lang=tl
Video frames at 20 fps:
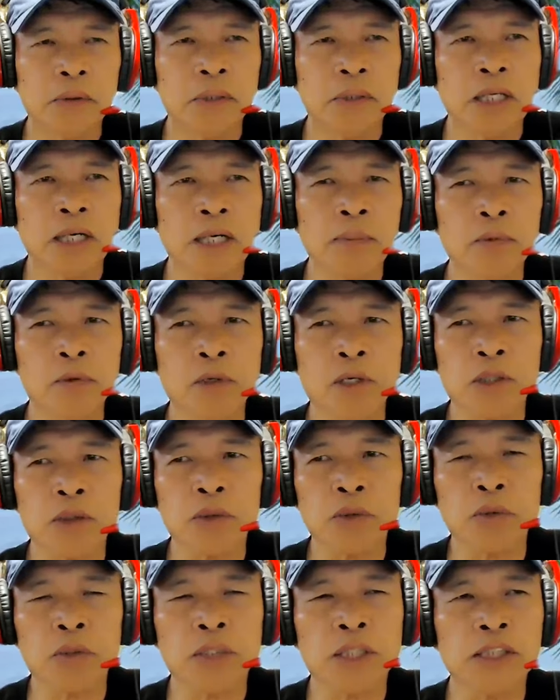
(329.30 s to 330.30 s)
Wala pong
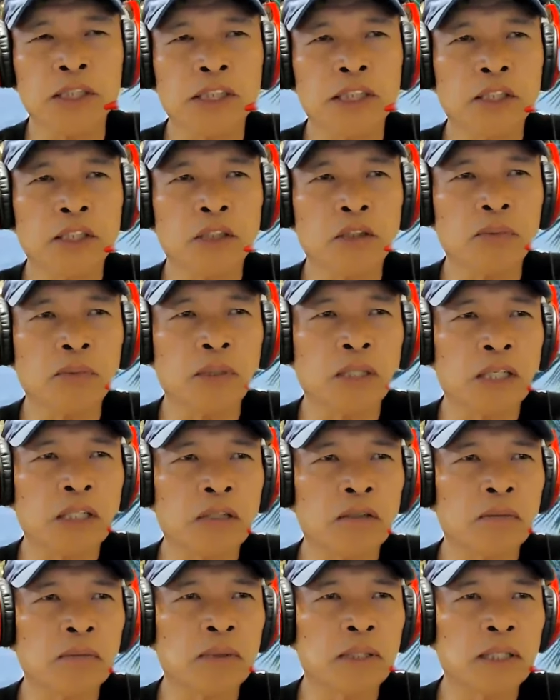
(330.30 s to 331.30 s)
katotohanan ito mga
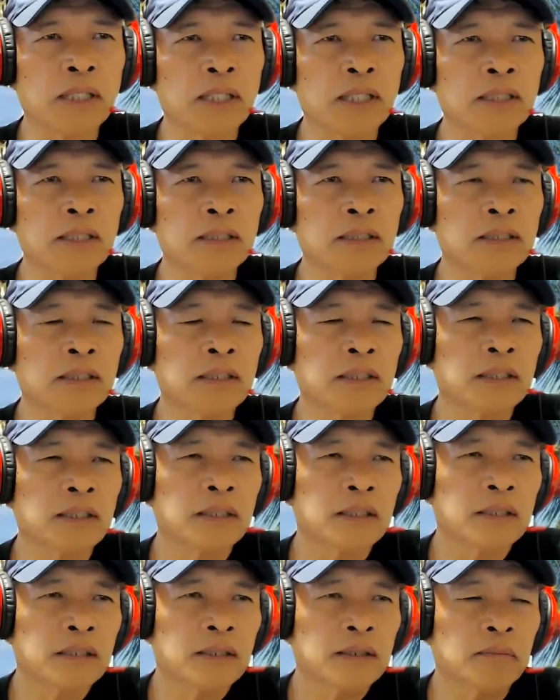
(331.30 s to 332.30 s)
kababayan.
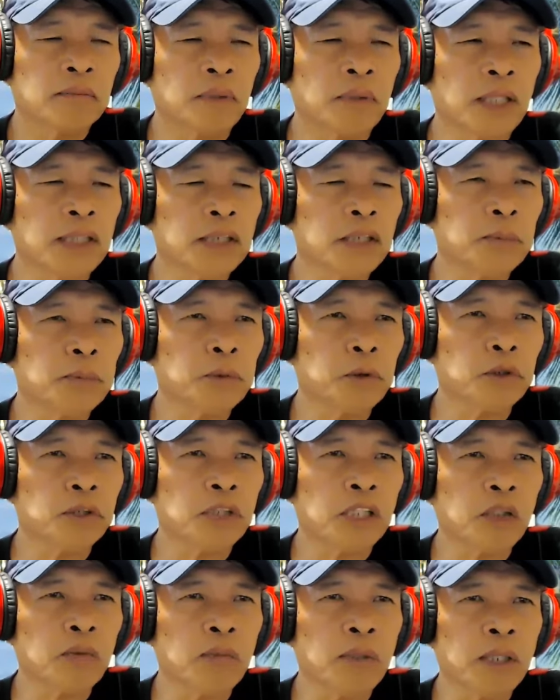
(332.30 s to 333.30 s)
Base po
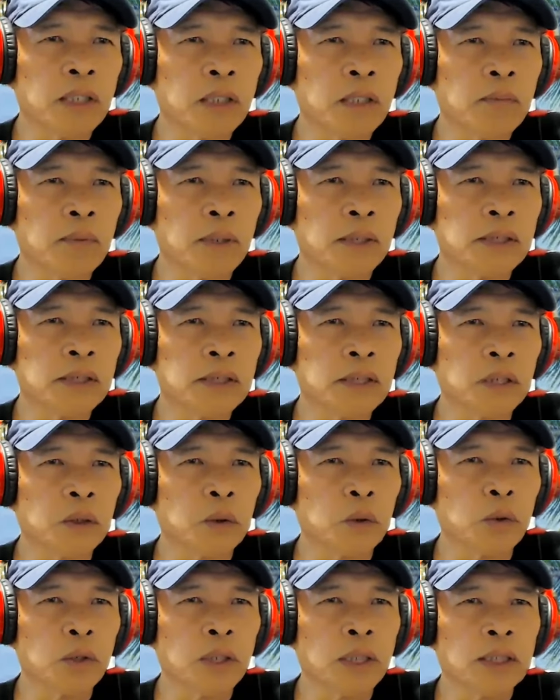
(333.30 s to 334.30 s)
sa lumalabas na
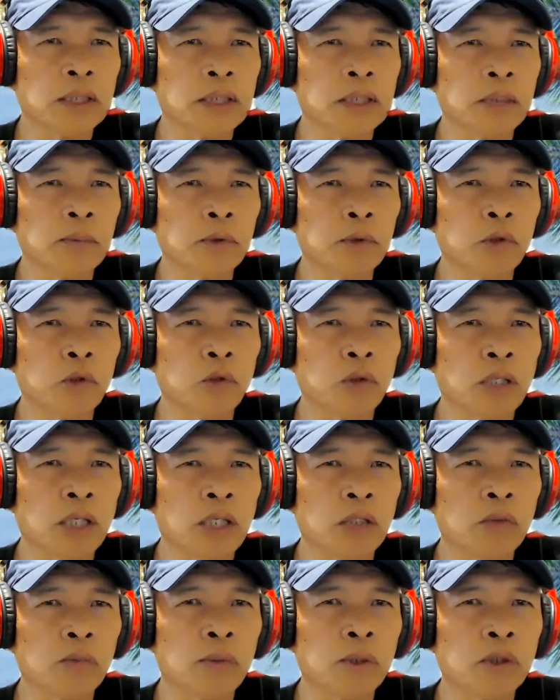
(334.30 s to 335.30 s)
ulat,
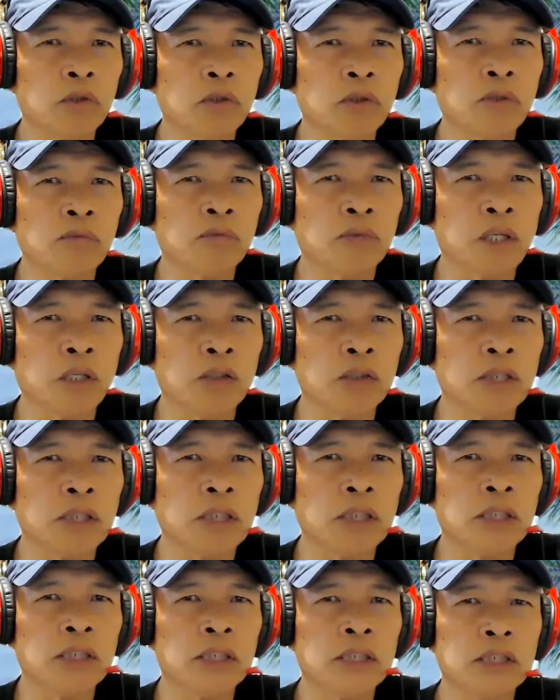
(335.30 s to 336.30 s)
inilugar umano ni
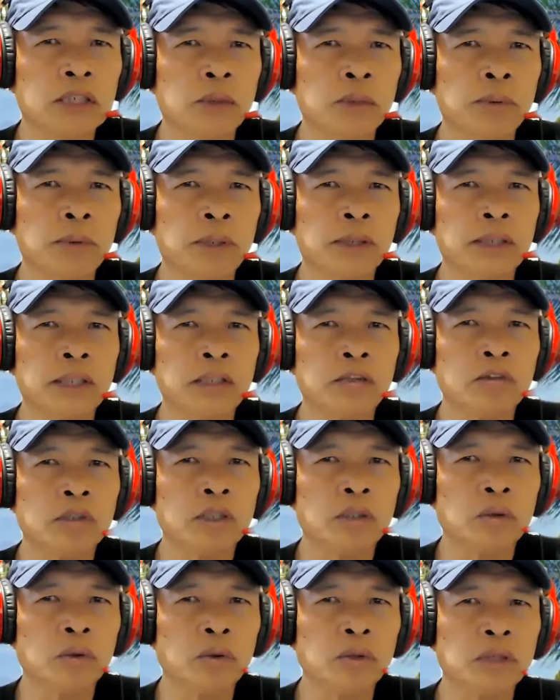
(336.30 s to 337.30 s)
Browner sa pagdalo
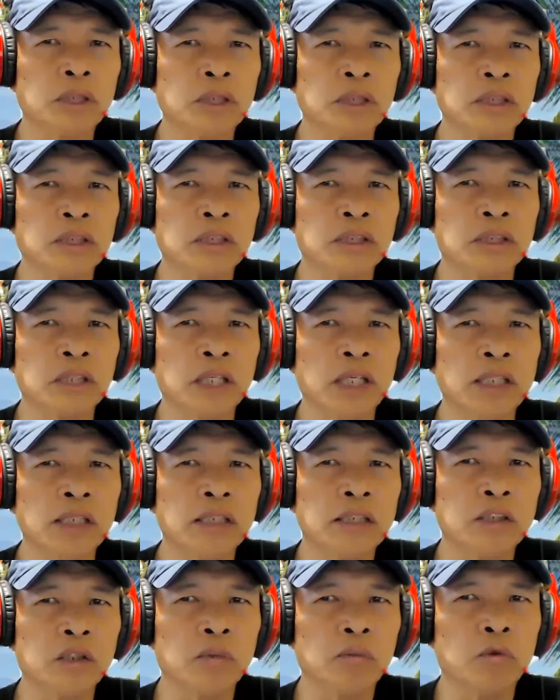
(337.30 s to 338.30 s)
nito sa
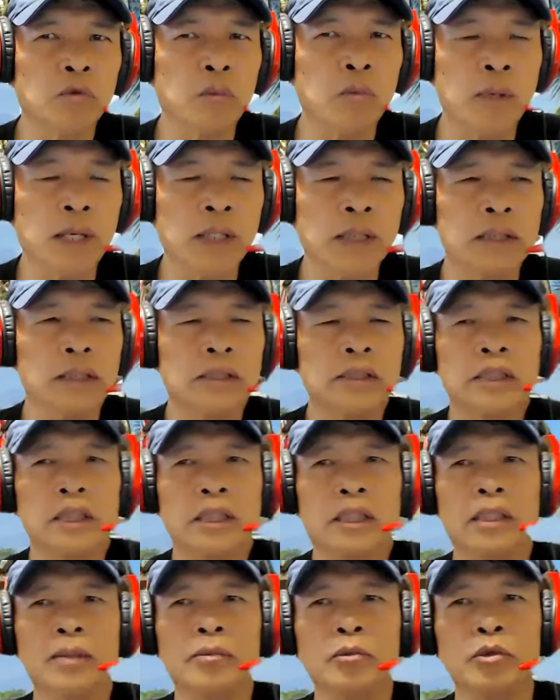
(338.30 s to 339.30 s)
Change of Command
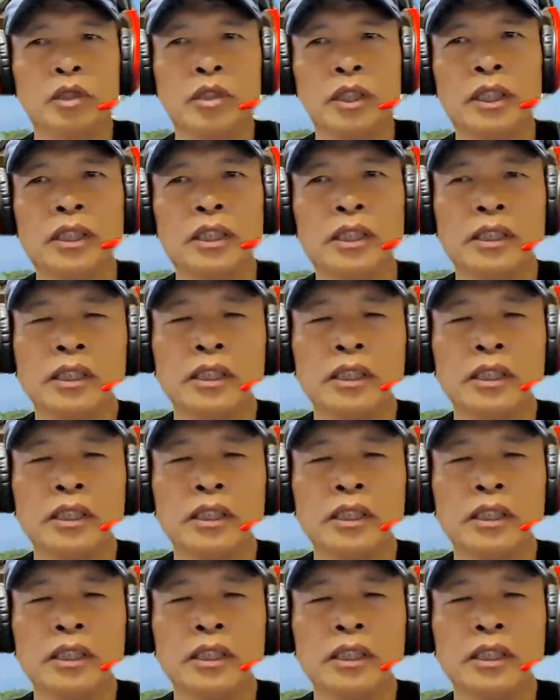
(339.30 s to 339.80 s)
Ceremony